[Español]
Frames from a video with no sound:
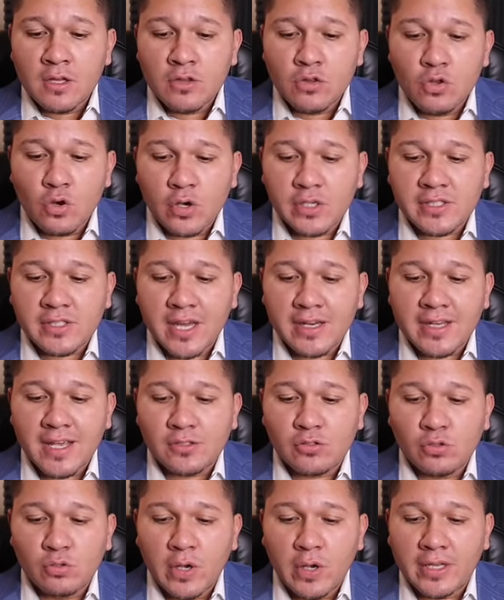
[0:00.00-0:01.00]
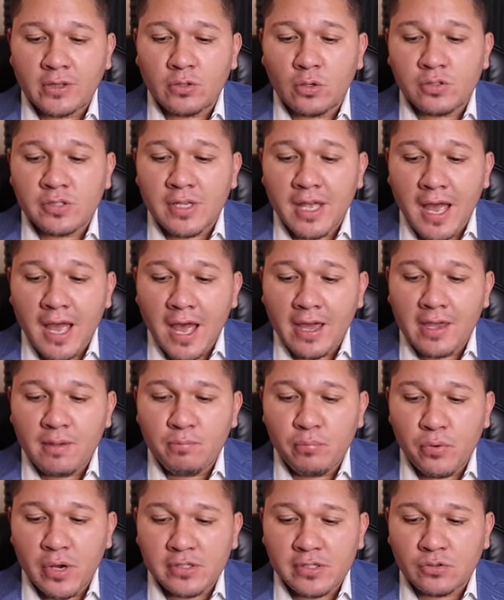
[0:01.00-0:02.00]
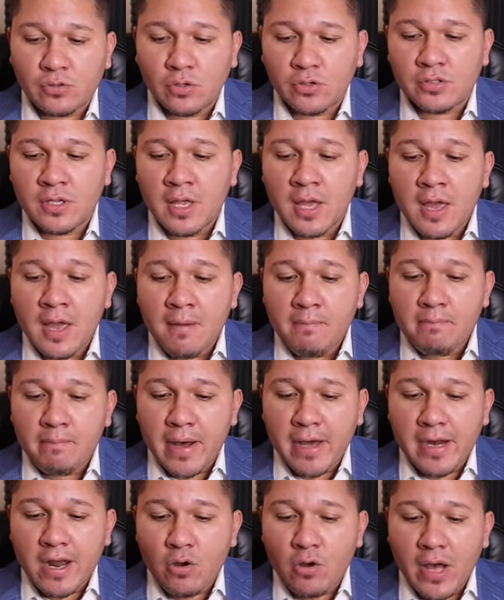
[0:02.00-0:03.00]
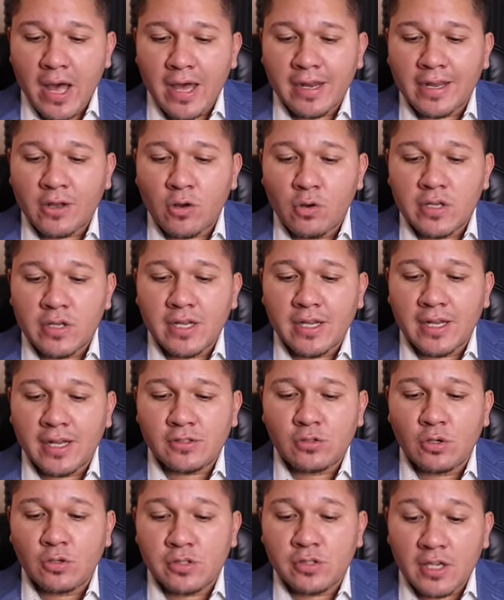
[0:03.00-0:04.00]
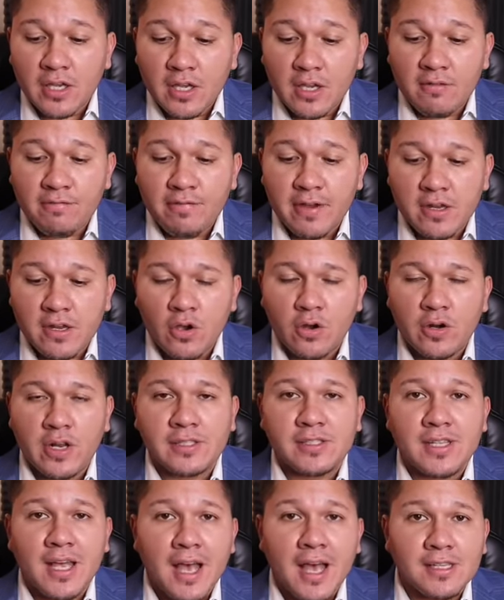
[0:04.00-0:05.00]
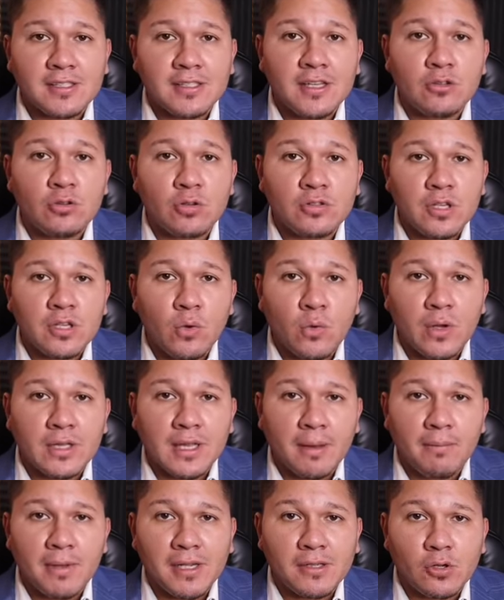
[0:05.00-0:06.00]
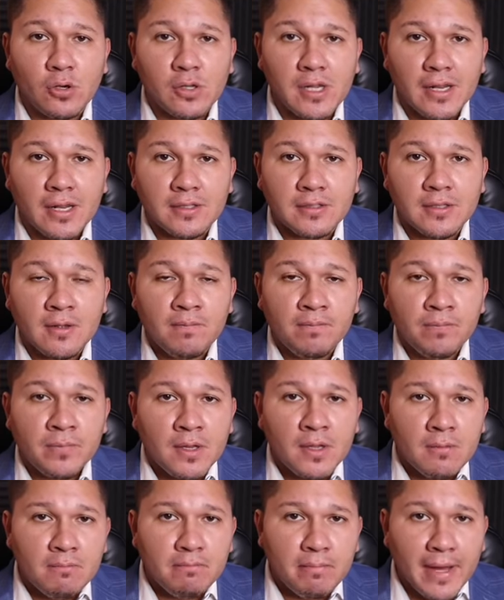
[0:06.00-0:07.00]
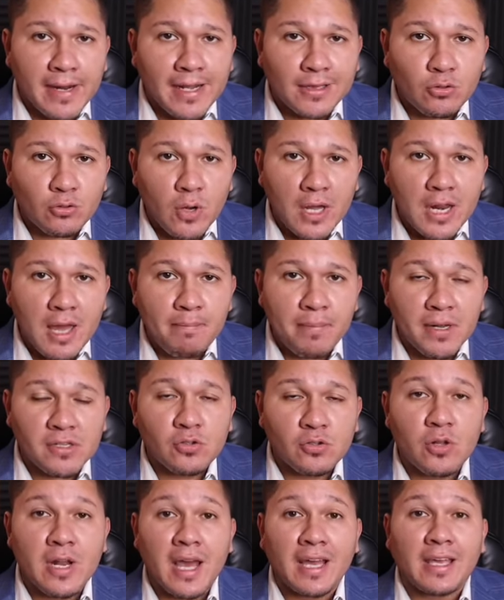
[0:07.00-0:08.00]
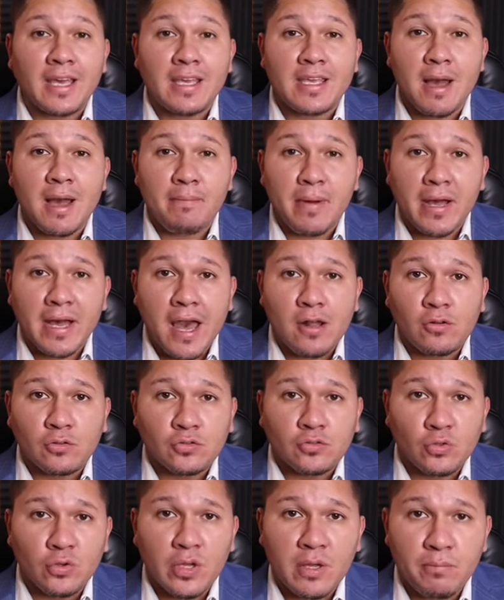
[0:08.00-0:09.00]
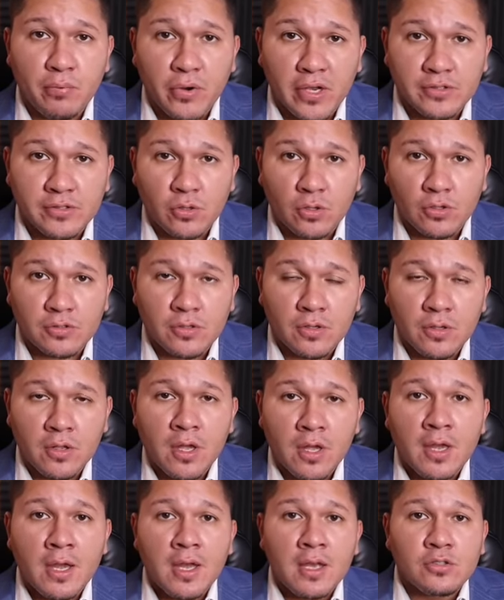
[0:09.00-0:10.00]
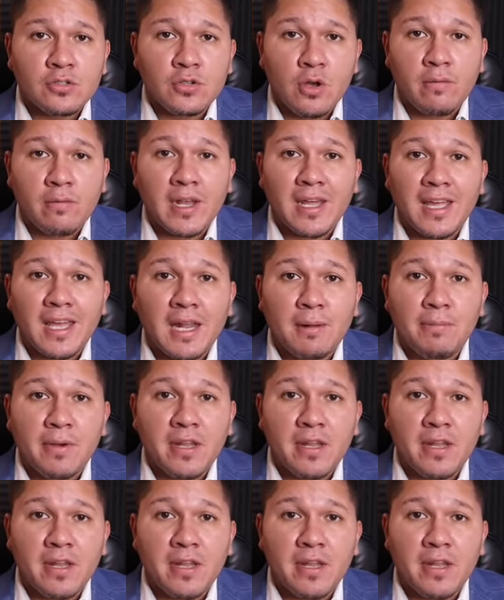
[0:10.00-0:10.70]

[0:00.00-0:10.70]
no estarían sujetos a impuestos para hogares con ingresos inferiores a 150 mil dólares. Para todas las personas que ya pagaron sus impuestos sobre el